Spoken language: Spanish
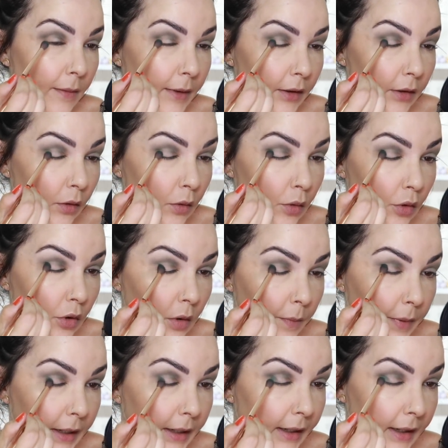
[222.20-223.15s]
verde oscuro
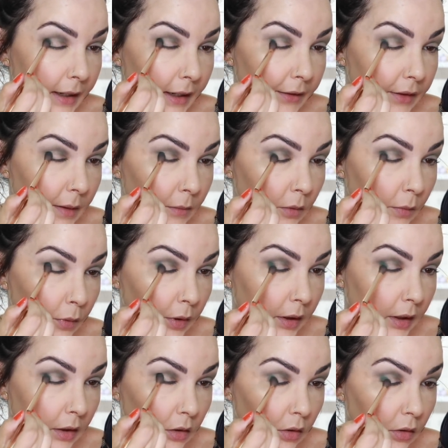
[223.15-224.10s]
para hacerme un
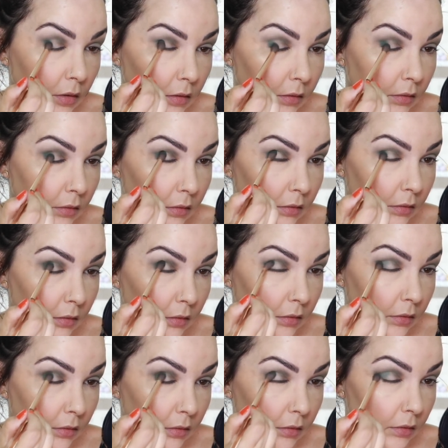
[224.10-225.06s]
poquito
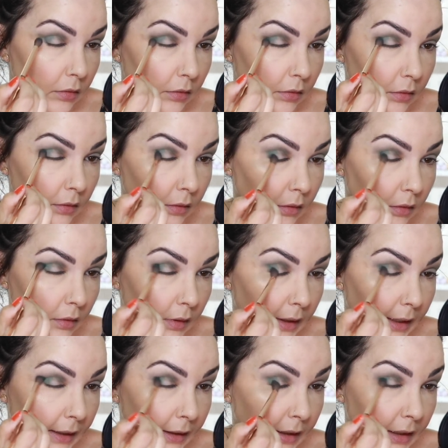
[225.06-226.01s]
la
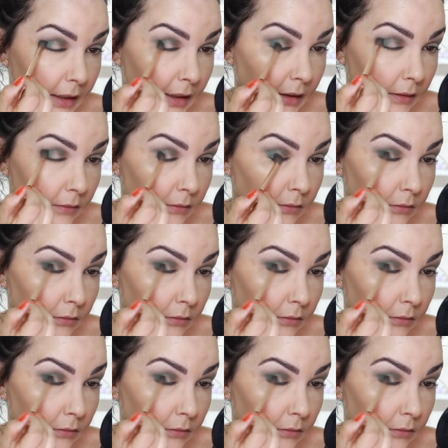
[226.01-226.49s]
esquina.